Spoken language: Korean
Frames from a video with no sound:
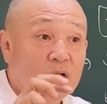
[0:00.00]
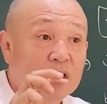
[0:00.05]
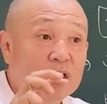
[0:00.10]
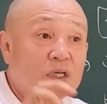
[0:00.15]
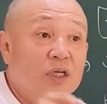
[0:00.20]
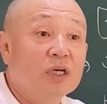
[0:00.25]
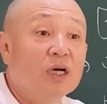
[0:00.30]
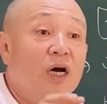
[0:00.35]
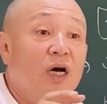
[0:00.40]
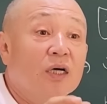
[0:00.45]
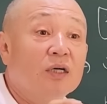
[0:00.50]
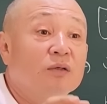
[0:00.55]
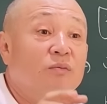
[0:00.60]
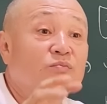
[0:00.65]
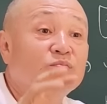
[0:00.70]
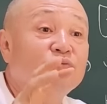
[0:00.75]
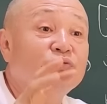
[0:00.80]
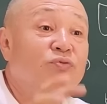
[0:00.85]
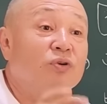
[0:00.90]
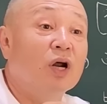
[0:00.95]

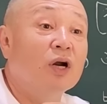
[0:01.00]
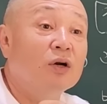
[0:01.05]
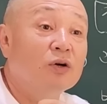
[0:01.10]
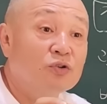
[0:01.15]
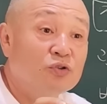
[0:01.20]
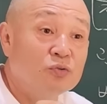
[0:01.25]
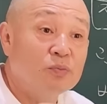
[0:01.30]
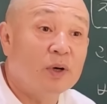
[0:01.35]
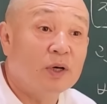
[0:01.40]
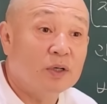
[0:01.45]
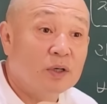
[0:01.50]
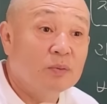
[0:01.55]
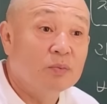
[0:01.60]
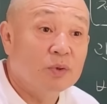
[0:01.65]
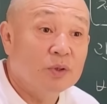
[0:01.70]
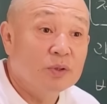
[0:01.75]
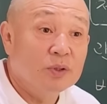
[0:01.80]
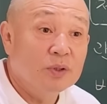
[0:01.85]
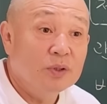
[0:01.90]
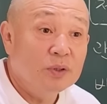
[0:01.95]
인간은 불안할 수밖에
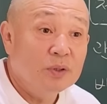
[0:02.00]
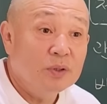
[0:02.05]
없거든.